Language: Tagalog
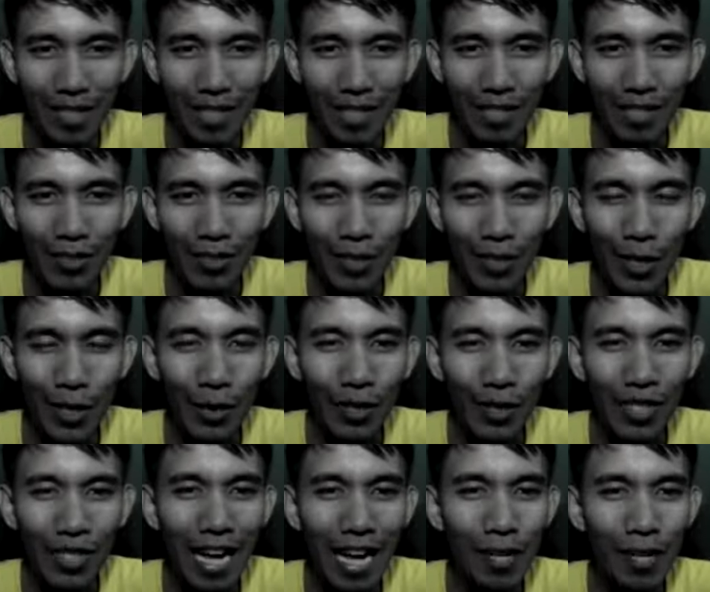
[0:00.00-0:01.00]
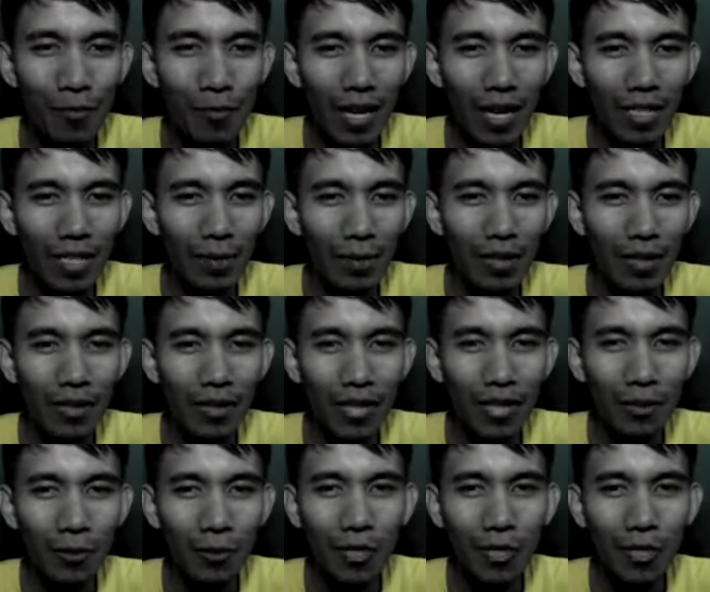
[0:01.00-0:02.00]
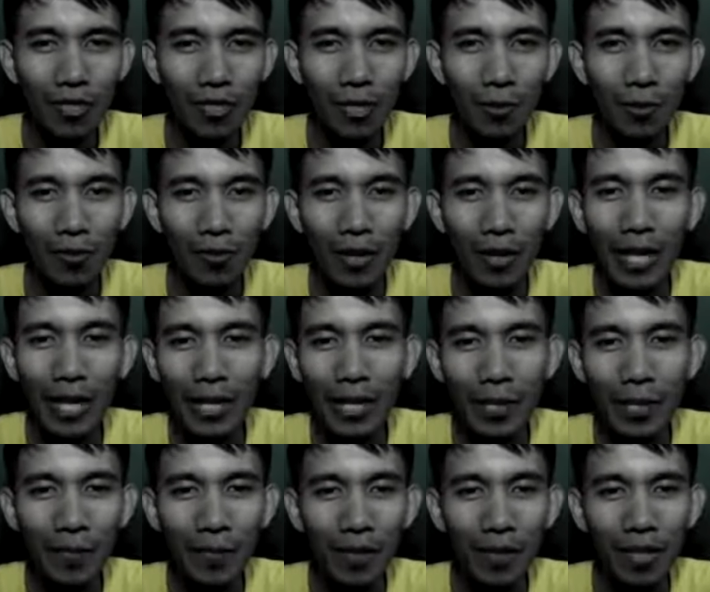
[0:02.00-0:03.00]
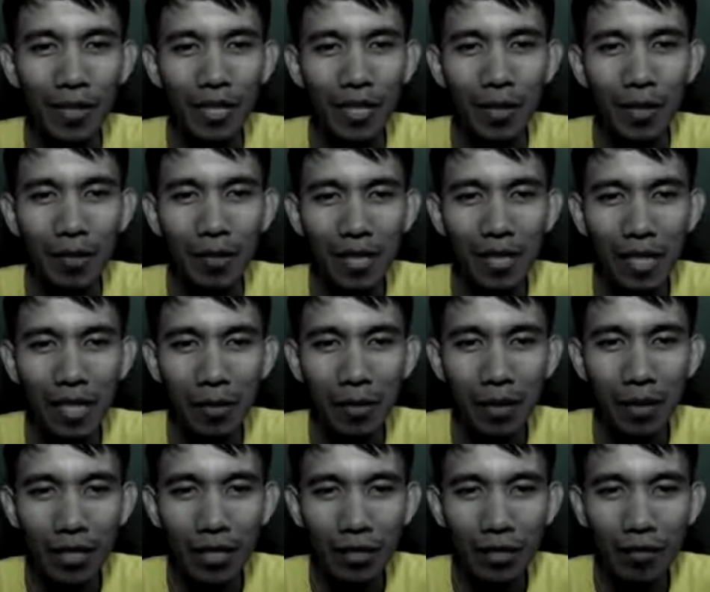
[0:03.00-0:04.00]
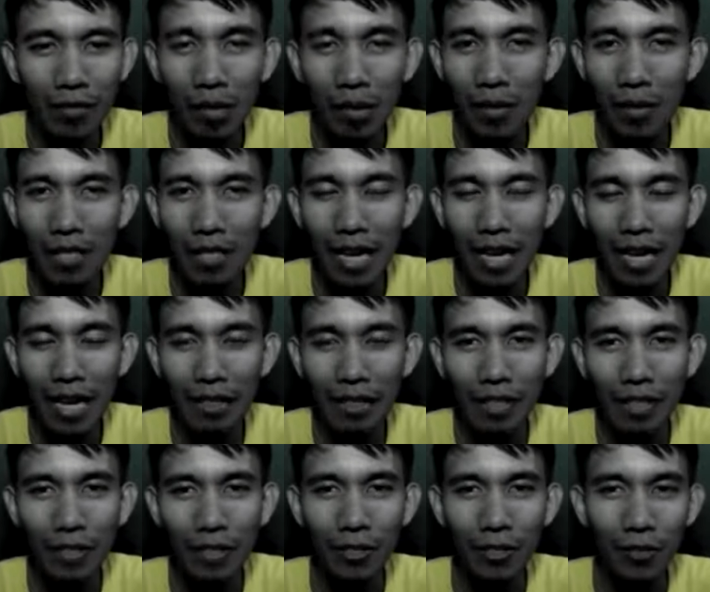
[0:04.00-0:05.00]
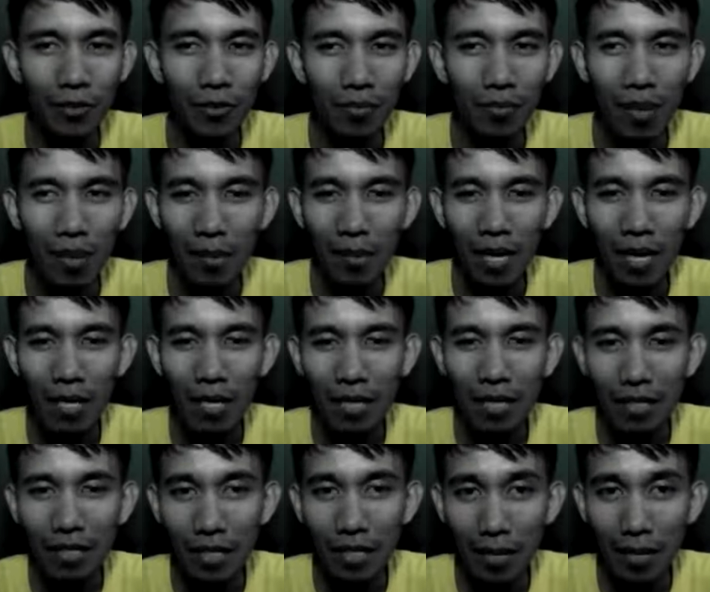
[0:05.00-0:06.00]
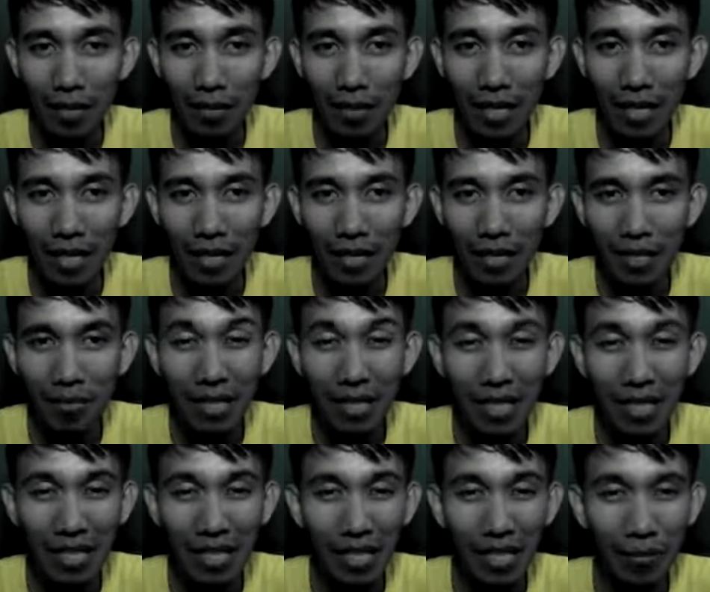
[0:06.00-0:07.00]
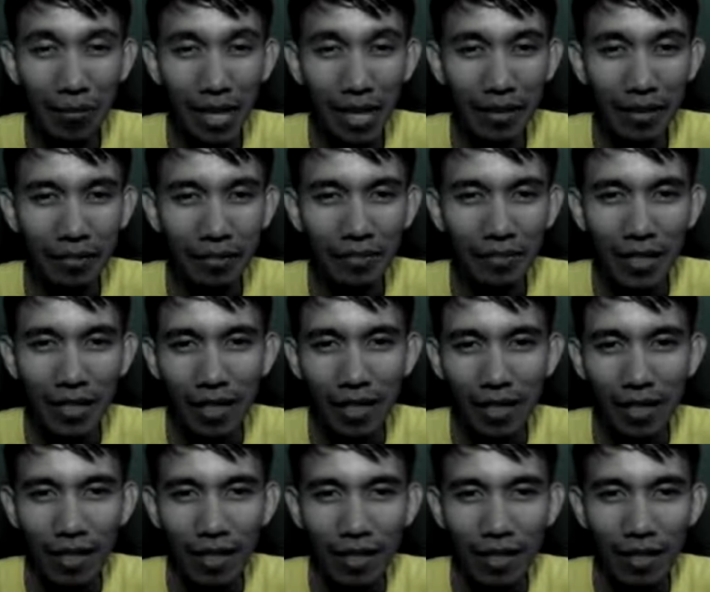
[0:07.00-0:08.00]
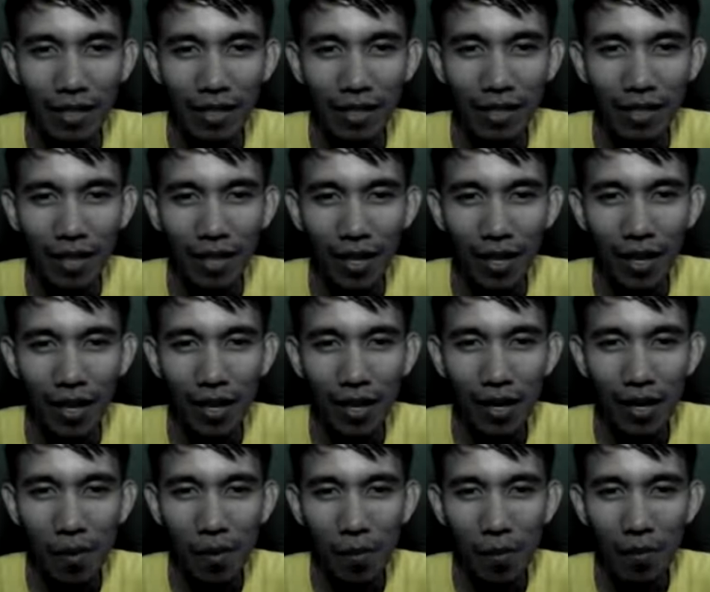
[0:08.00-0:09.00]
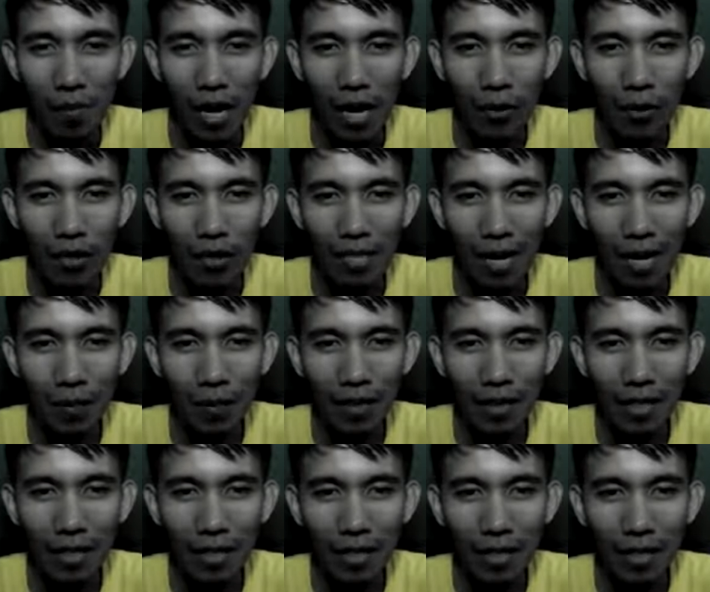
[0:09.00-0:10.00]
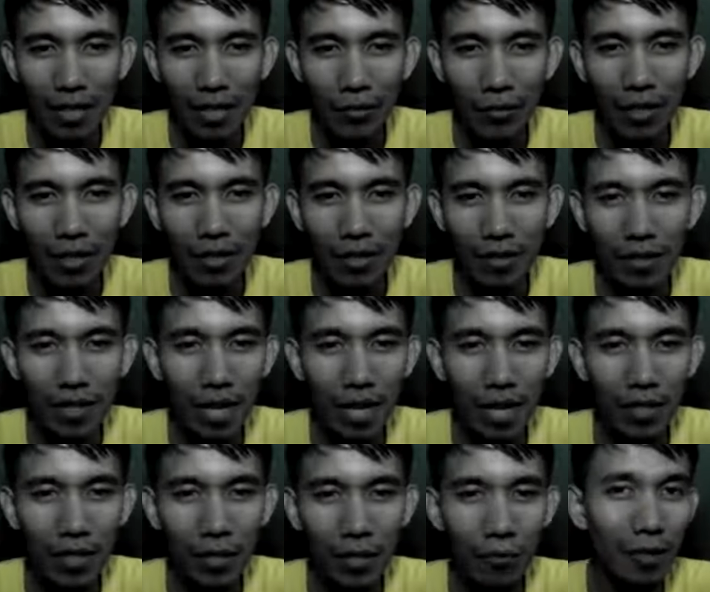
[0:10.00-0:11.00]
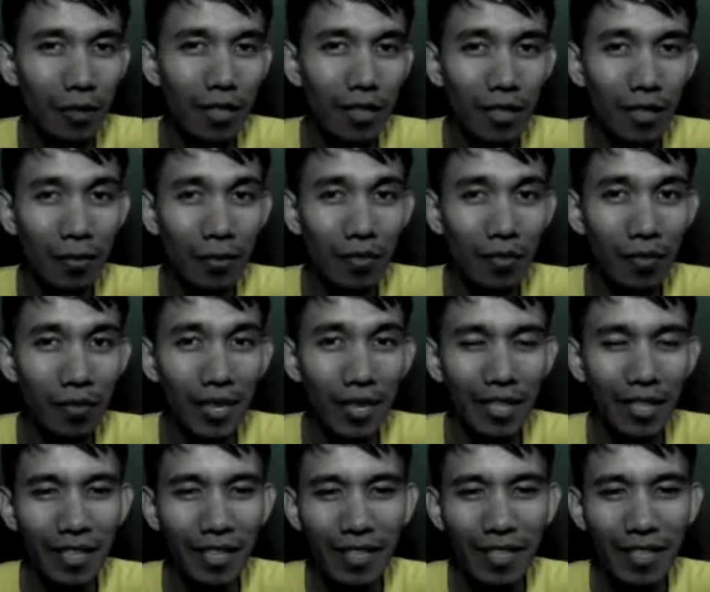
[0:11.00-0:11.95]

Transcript: So ang tanong, gaano ba katamis ang unang tagumpay? Madali ba itong mapa sa atin o mapa sa kamay natin? Madali lang ba? Um, ano ang dapat nating gawin sa ating unang tagumpay?